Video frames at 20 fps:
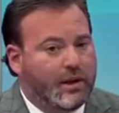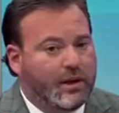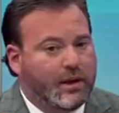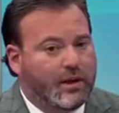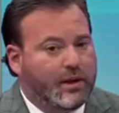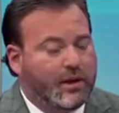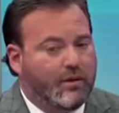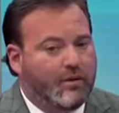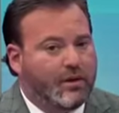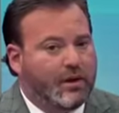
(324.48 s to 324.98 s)

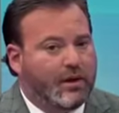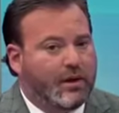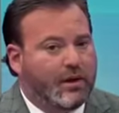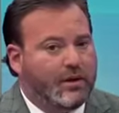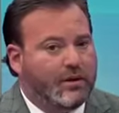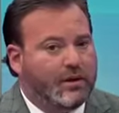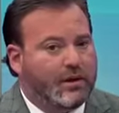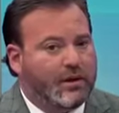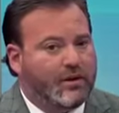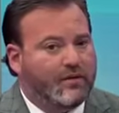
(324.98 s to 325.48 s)
aquí es
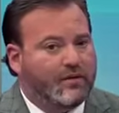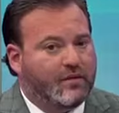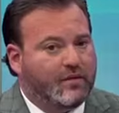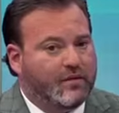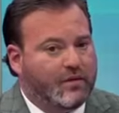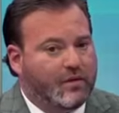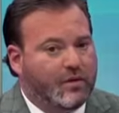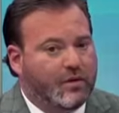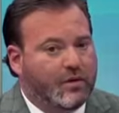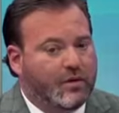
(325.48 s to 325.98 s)
una
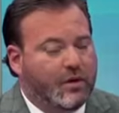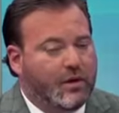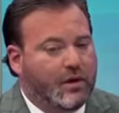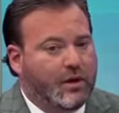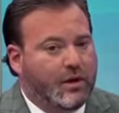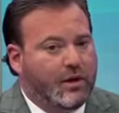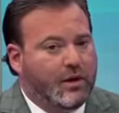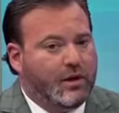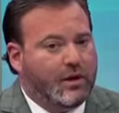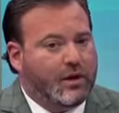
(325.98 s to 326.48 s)
transición
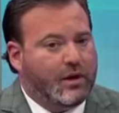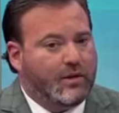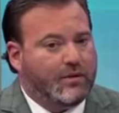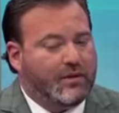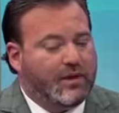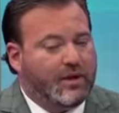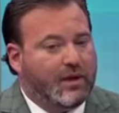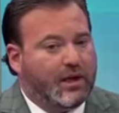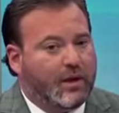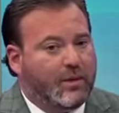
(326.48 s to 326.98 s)

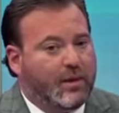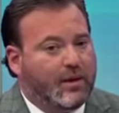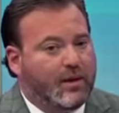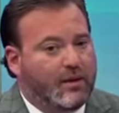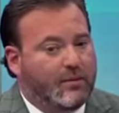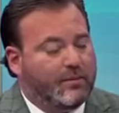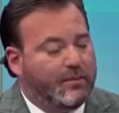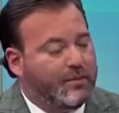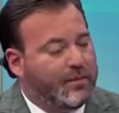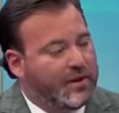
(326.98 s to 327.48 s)
que tiene que
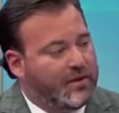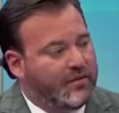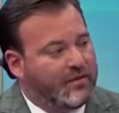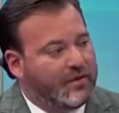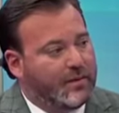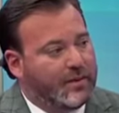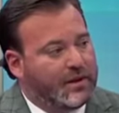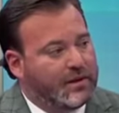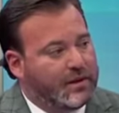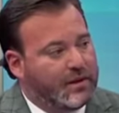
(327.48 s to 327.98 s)
venir
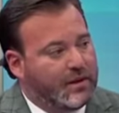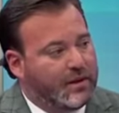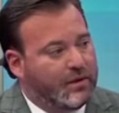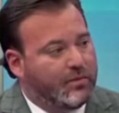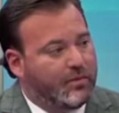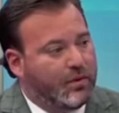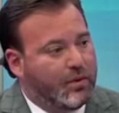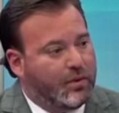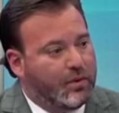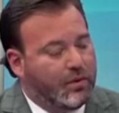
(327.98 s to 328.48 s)
precisamente
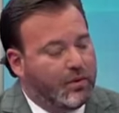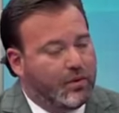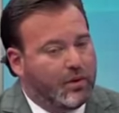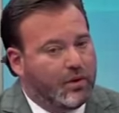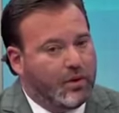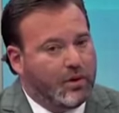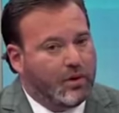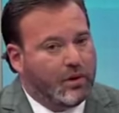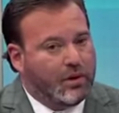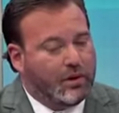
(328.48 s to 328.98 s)
del
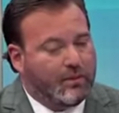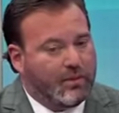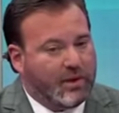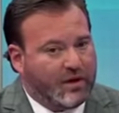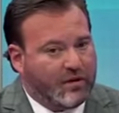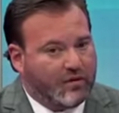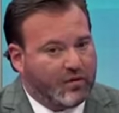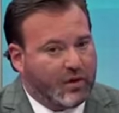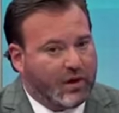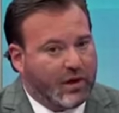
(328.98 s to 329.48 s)
pueblo
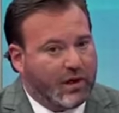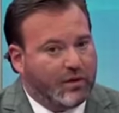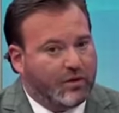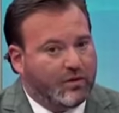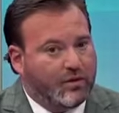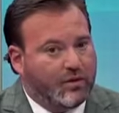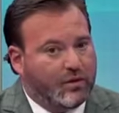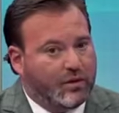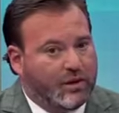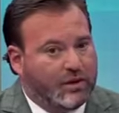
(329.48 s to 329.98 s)

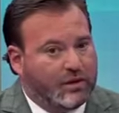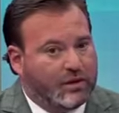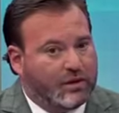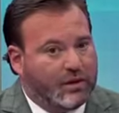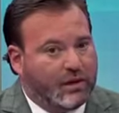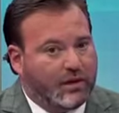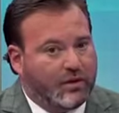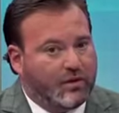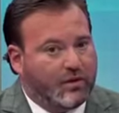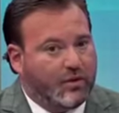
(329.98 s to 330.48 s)
venezolano
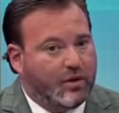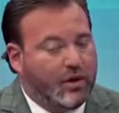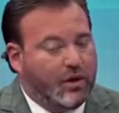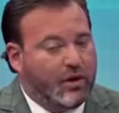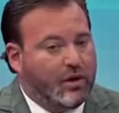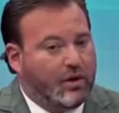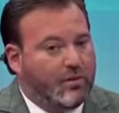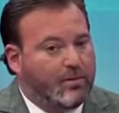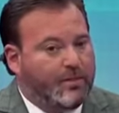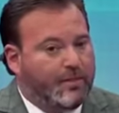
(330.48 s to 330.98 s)
interno.
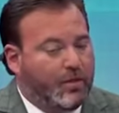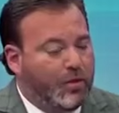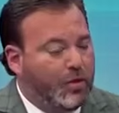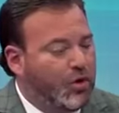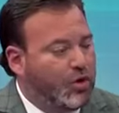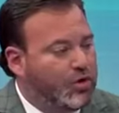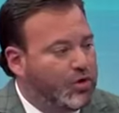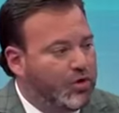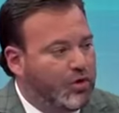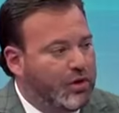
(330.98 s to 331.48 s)

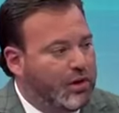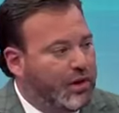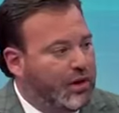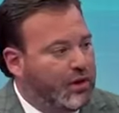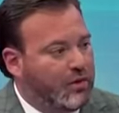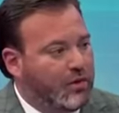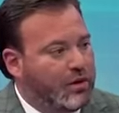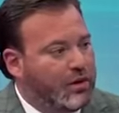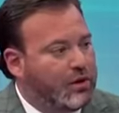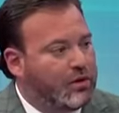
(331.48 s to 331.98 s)
No estoy
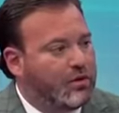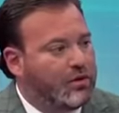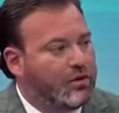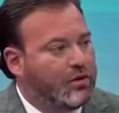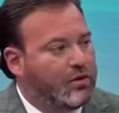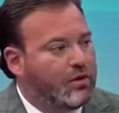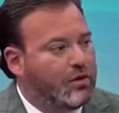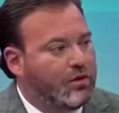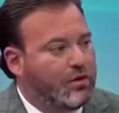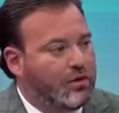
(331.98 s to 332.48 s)
de
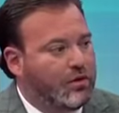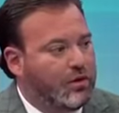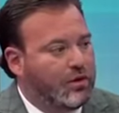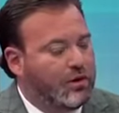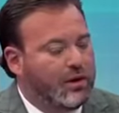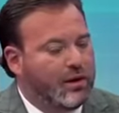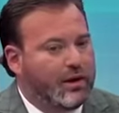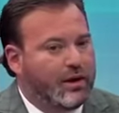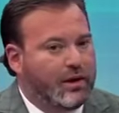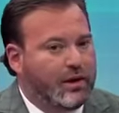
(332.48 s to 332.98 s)
acuerdo
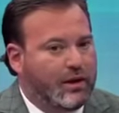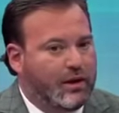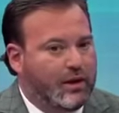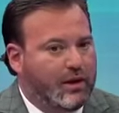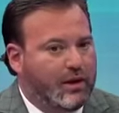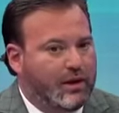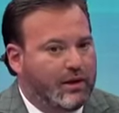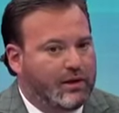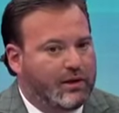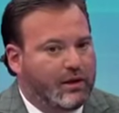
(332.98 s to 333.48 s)
con
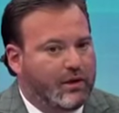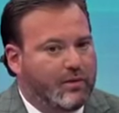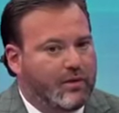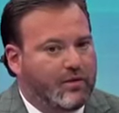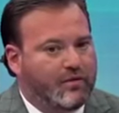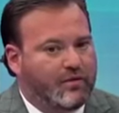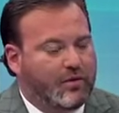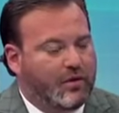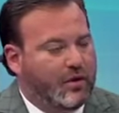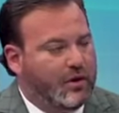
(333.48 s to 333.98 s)
eh,
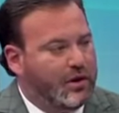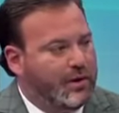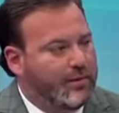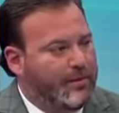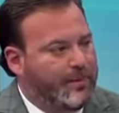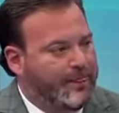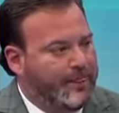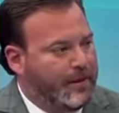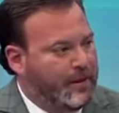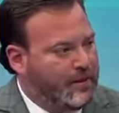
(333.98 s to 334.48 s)

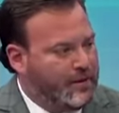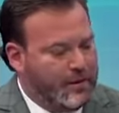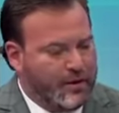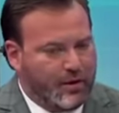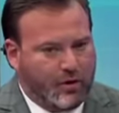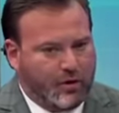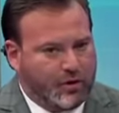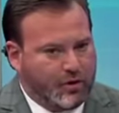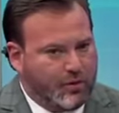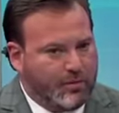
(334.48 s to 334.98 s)
intervenciones
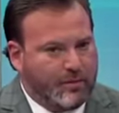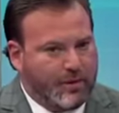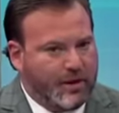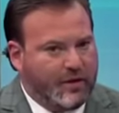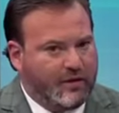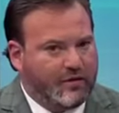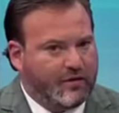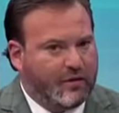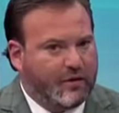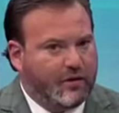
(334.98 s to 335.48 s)
de otros
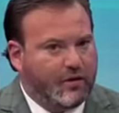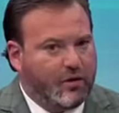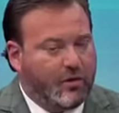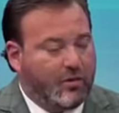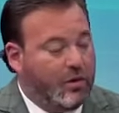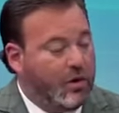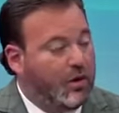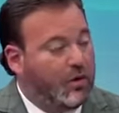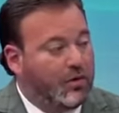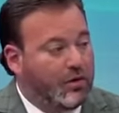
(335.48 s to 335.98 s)
países
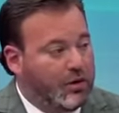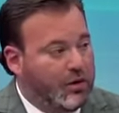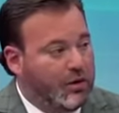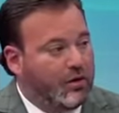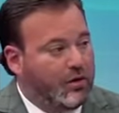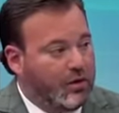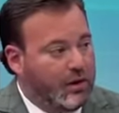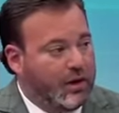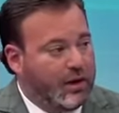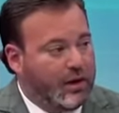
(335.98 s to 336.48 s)
como ha
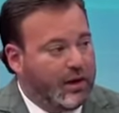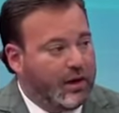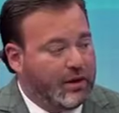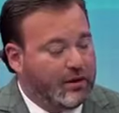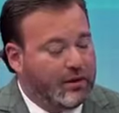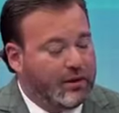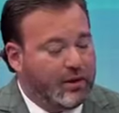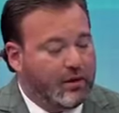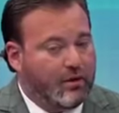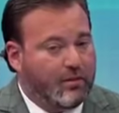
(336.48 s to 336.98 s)
ocurrido en,
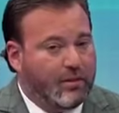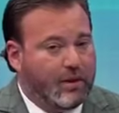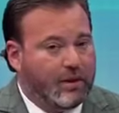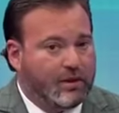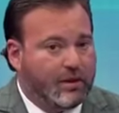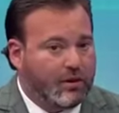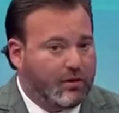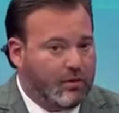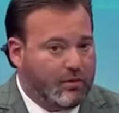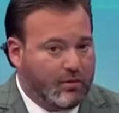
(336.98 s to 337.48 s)

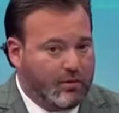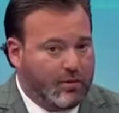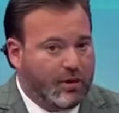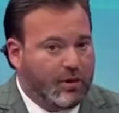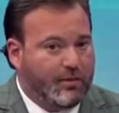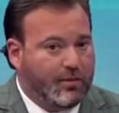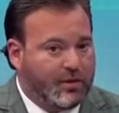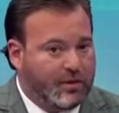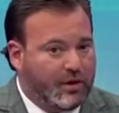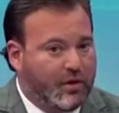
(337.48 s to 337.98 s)
anteriormente, como
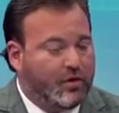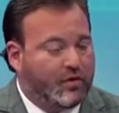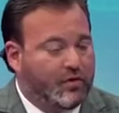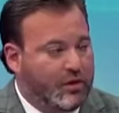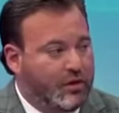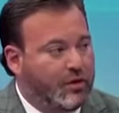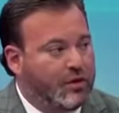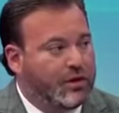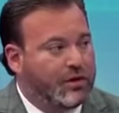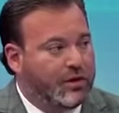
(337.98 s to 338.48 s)
por ejemplo
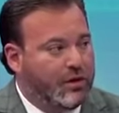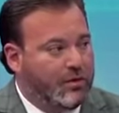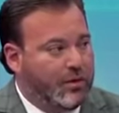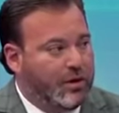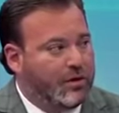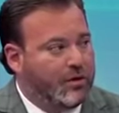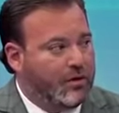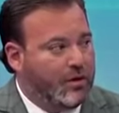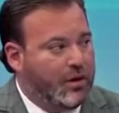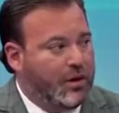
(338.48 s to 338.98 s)
Estados Unidos
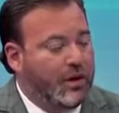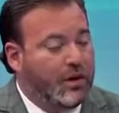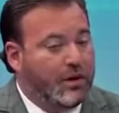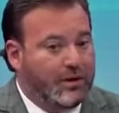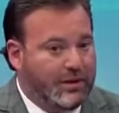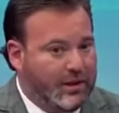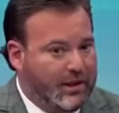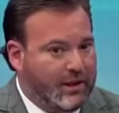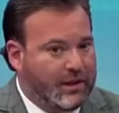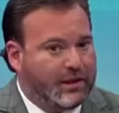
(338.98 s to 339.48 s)
intervino
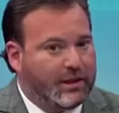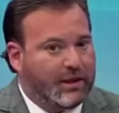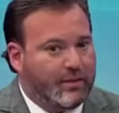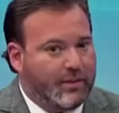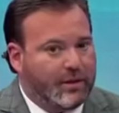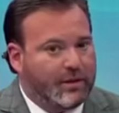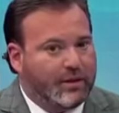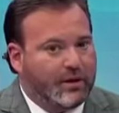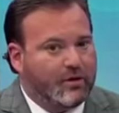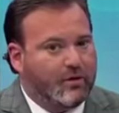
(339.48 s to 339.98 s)

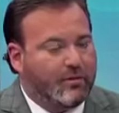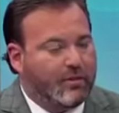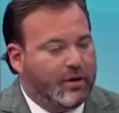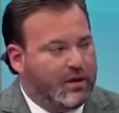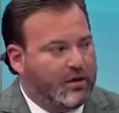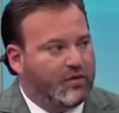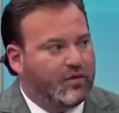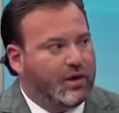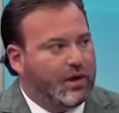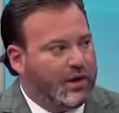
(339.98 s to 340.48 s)
directamente con
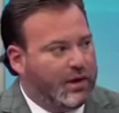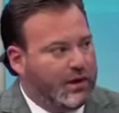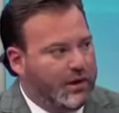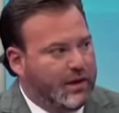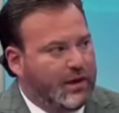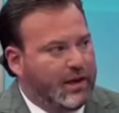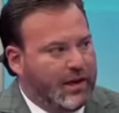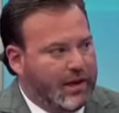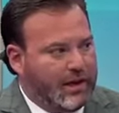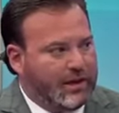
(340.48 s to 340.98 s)

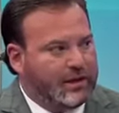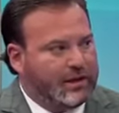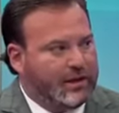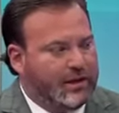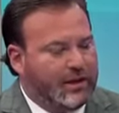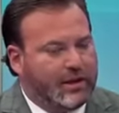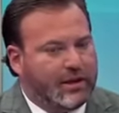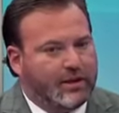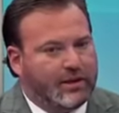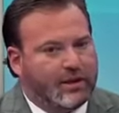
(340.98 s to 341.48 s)
Venezuela
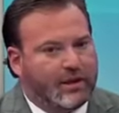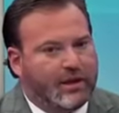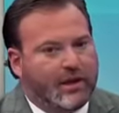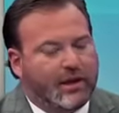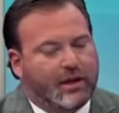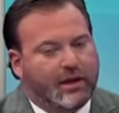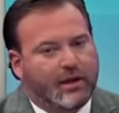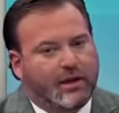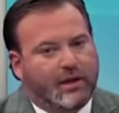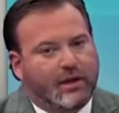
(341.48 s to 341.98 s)
antes de que
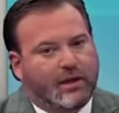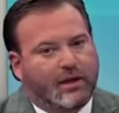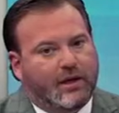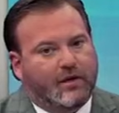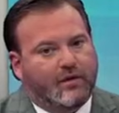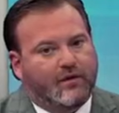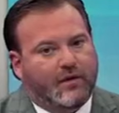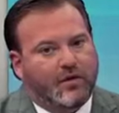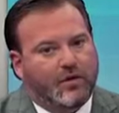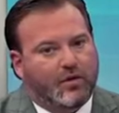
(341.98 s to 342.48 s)
entrara
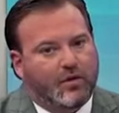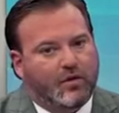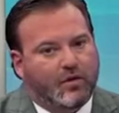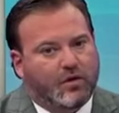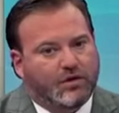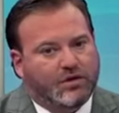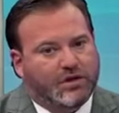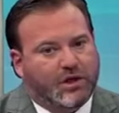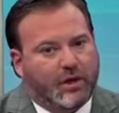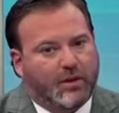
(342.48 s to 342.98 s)
el señor
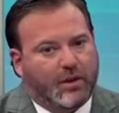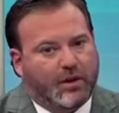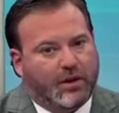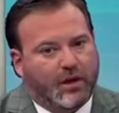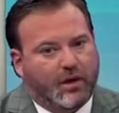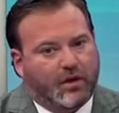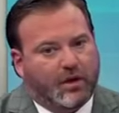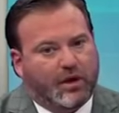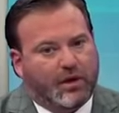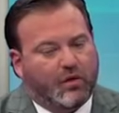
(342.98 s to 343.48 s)
Hugo
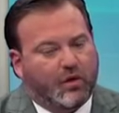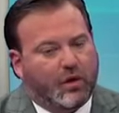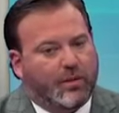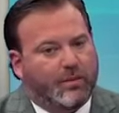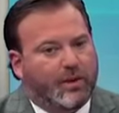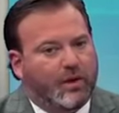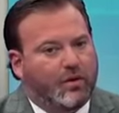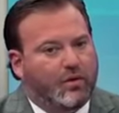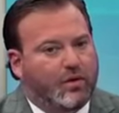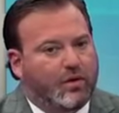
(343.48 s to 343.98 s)
Chávez y ahora
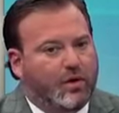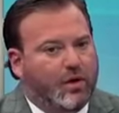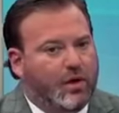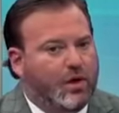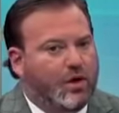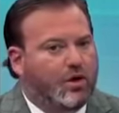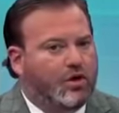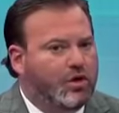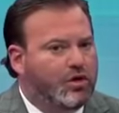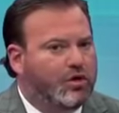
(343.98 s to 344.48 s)
Nicolás Maduro.
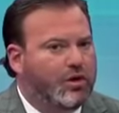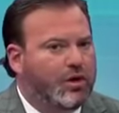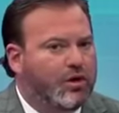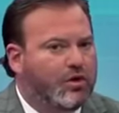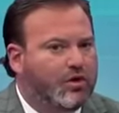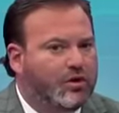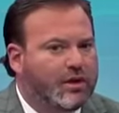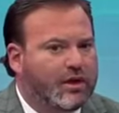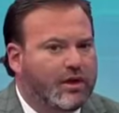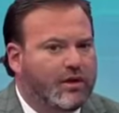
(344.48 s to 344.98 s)
Yo estoy
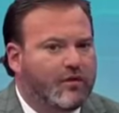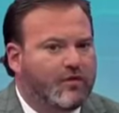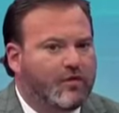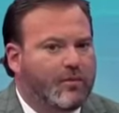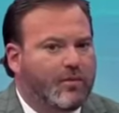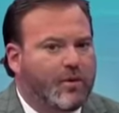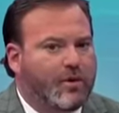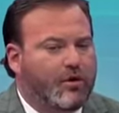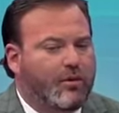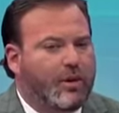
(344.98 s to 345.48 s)
en contra de
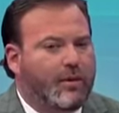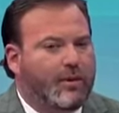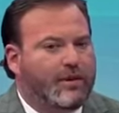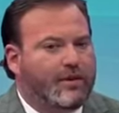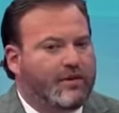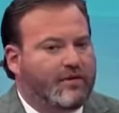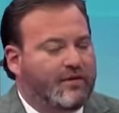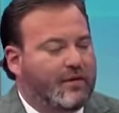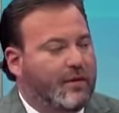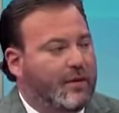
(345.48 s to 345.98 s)
eso porque
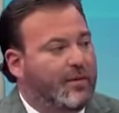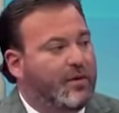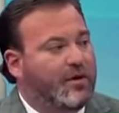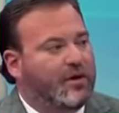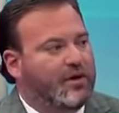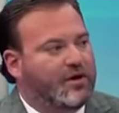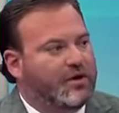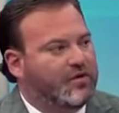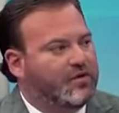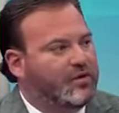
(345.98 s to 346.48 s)
obviamente
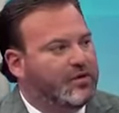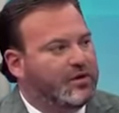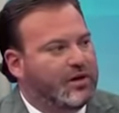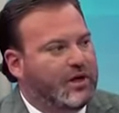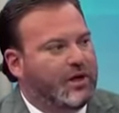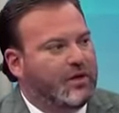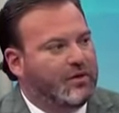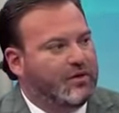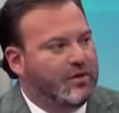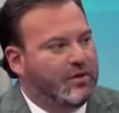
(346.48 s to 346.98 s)
sabemos que los
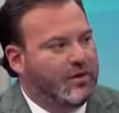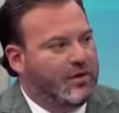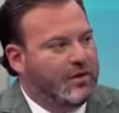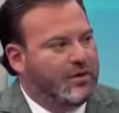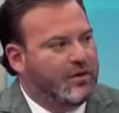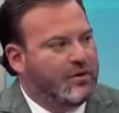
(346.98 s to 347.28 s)
resultados